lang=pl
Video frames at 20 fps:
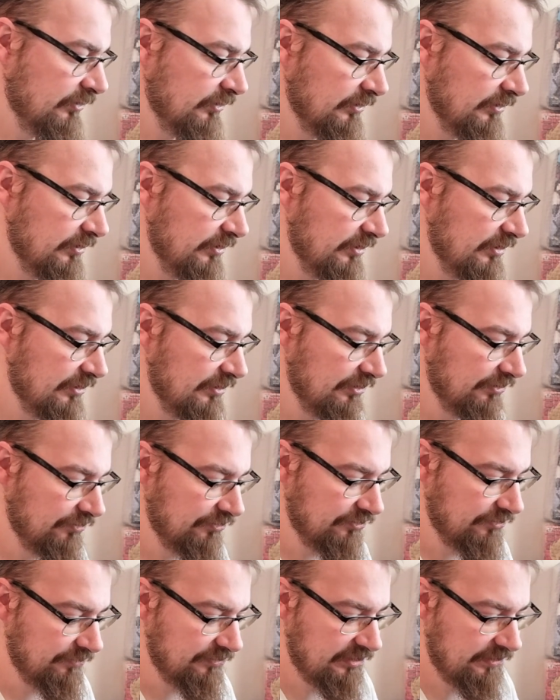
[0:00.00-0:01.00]
Greeny
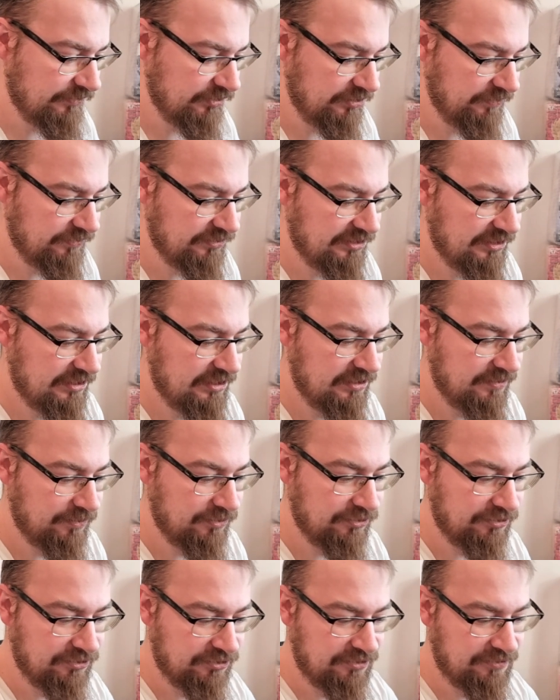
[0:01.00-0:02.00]
to są zawsze w cenie,
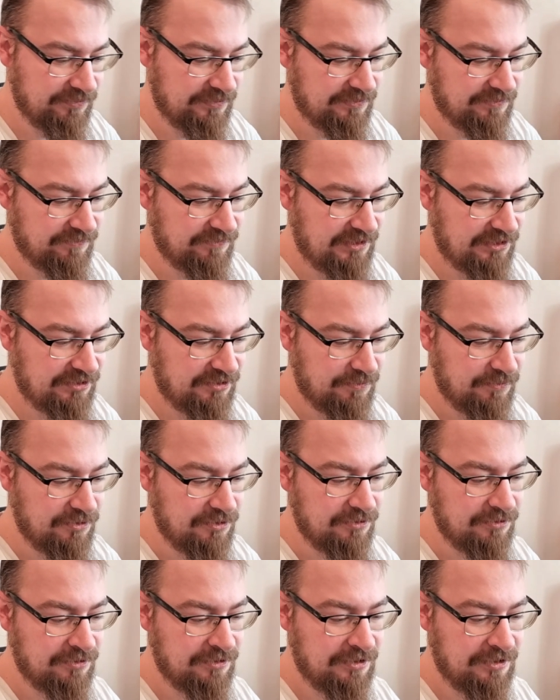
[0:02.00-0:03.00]
bo to są
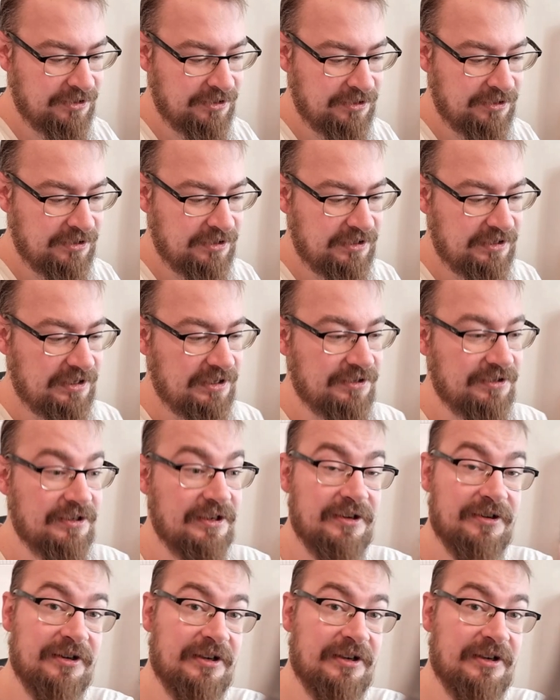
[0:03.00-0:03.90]
wiadomo jedyne